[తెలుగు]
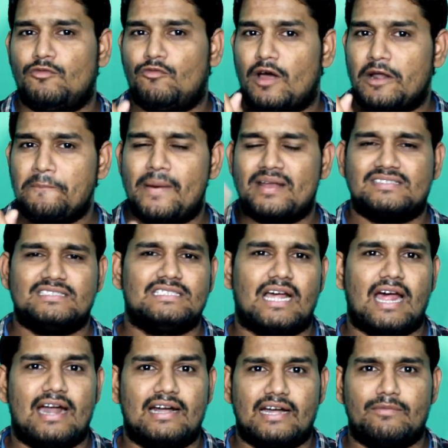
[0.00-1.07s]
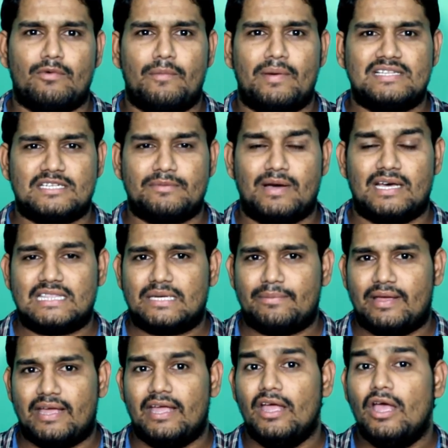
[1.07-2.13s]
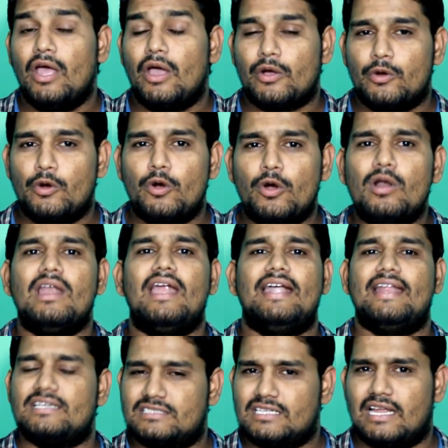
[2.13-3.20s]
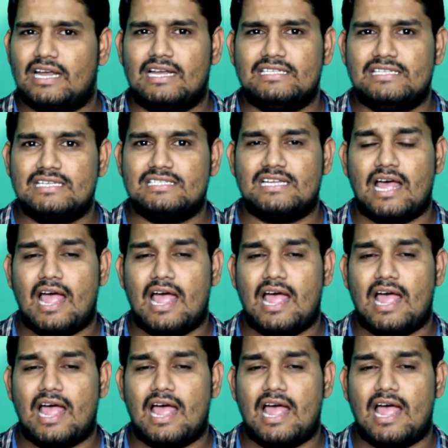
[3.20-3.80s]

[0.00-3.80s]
వన్ పర్సెంట్ ఆండ్రాయిడ్ మొబైల్స్కి మాత్రమే గూగుల్ లేటెస్ట్గా రిలీజ్ చేసిన